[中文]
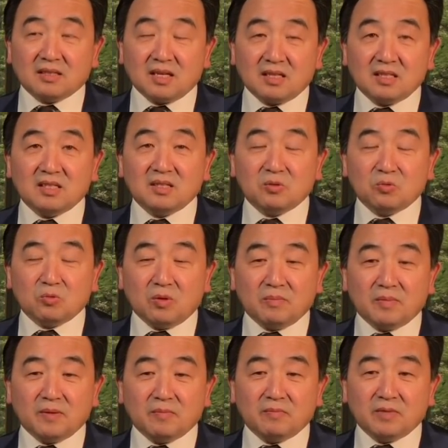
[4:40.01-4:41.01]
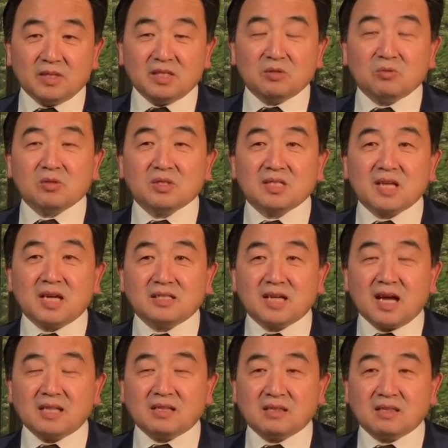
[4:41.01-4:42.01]
他是英国嘛，为英国参
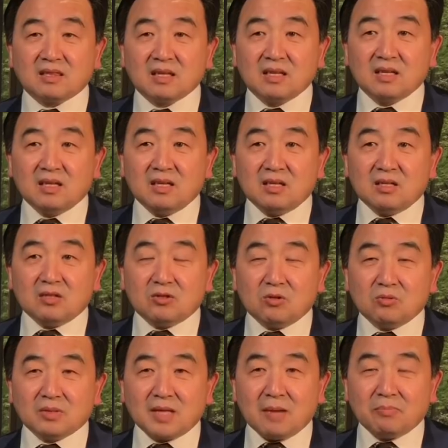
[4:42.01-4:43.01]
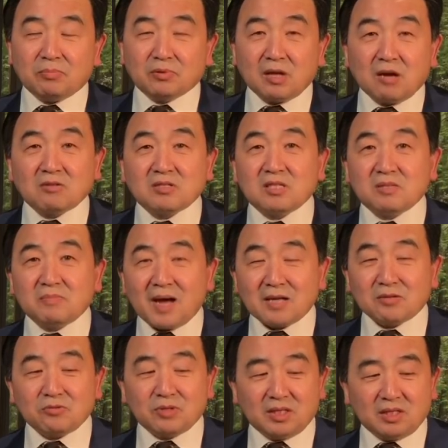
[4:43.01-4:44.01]
战。从他不到十八
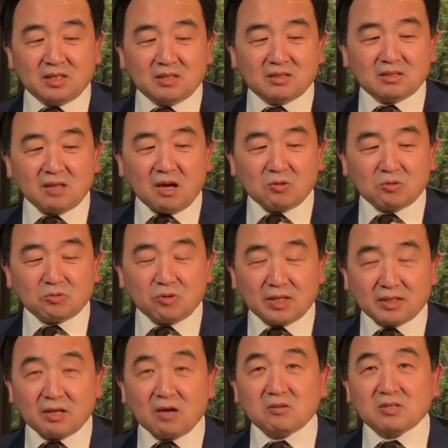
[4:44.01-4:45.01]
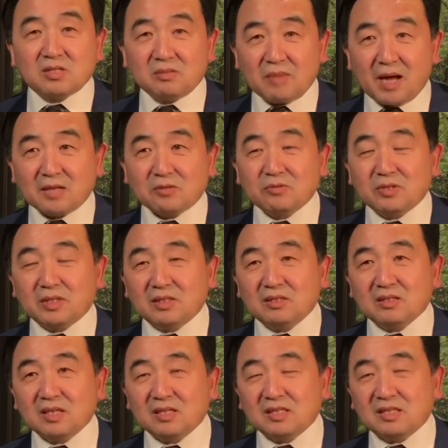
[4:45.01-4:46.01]
岁到转到十八岁，
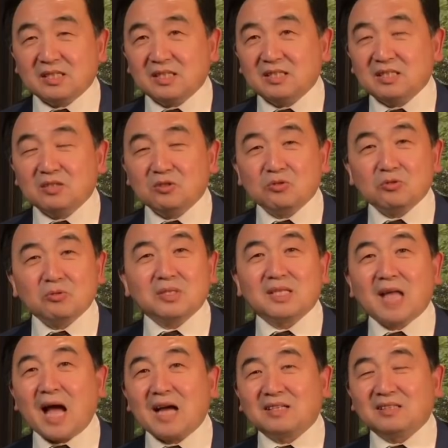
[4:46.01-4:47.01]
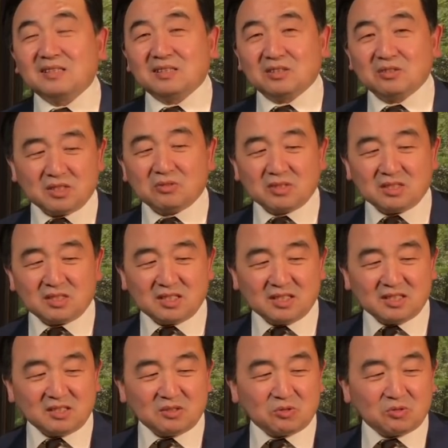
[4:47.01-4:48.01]
他竭尽最大可就是竭
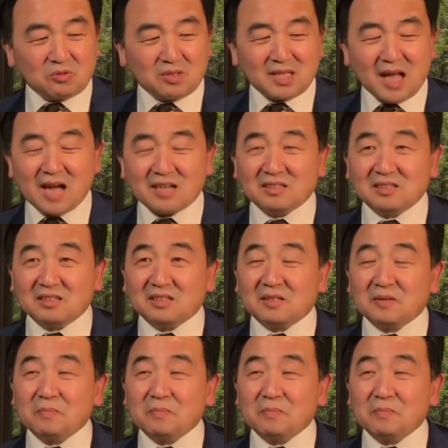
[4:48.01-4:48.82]
尽最大可能。